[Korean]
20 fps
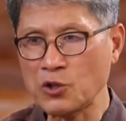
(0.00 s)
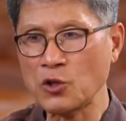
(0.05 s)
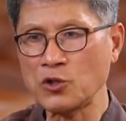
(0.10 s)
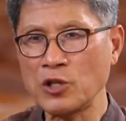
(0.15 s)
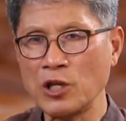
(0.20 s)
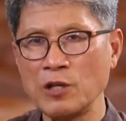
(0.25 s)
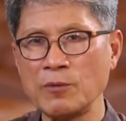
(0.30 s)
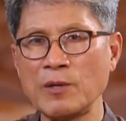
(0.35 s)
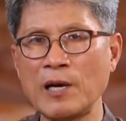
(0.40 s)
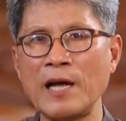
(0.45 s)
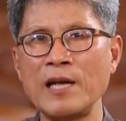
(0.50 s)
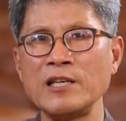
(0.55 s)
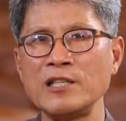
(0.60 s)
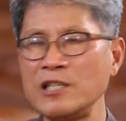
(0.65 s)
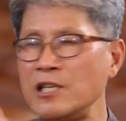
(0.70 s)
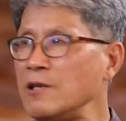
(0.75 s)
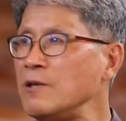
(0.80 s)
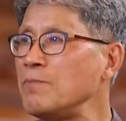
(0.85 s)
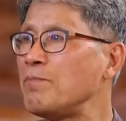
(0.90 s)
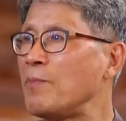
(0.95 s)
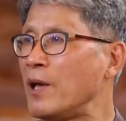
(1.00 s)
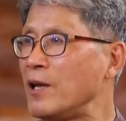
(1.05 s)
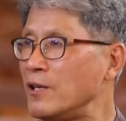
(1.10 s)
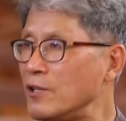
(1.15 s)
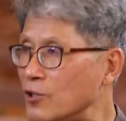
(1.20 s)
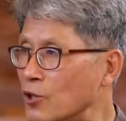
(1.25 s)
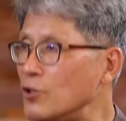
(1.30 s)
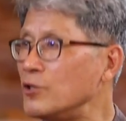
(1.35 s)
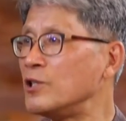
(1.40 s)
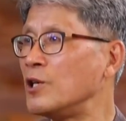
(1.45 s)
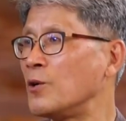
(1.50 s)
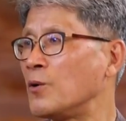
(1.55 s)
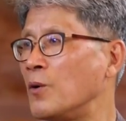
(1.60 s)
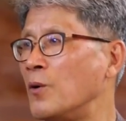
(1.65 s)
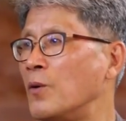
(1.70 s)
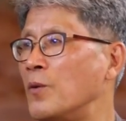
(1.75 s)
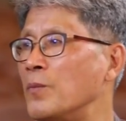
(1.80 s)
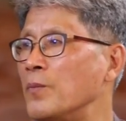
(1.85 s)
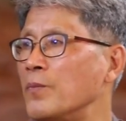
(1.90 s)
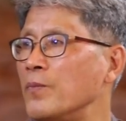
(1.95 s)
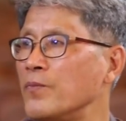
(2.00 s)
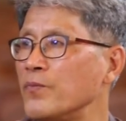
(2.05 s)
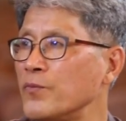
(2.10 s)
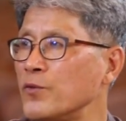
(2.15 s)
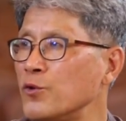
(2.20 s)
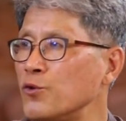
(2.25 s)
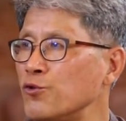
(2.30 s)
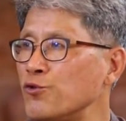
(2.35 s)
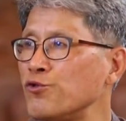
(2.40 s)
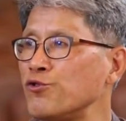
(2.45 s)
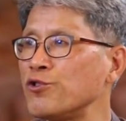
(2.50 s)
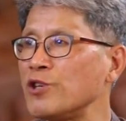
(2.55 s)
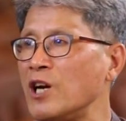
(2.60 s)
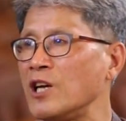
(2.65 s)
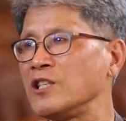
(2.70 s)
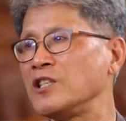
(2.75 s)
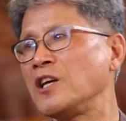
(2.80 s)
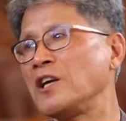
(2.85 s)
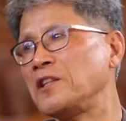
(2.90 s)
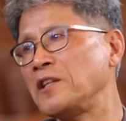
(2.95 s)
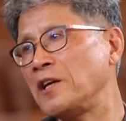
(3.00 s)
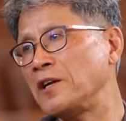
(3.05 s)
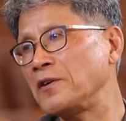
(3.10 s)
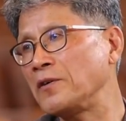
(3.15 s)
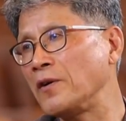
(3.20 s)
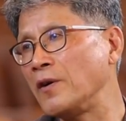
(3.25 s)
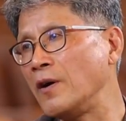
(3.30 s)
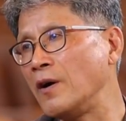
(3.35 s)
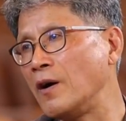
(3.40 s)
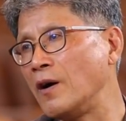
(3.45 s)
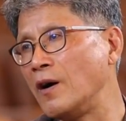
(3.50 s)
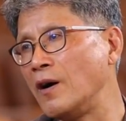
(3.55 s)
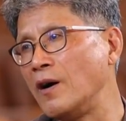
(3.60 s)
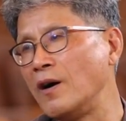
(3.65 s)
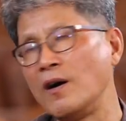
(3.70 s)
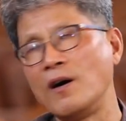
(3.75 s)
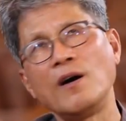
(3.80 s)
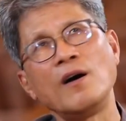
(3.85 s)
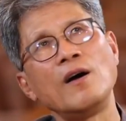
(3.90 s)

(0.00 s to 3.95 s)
선생님은 아예 실패를 전제로 예. 수술하시겠다는 거예요. 음.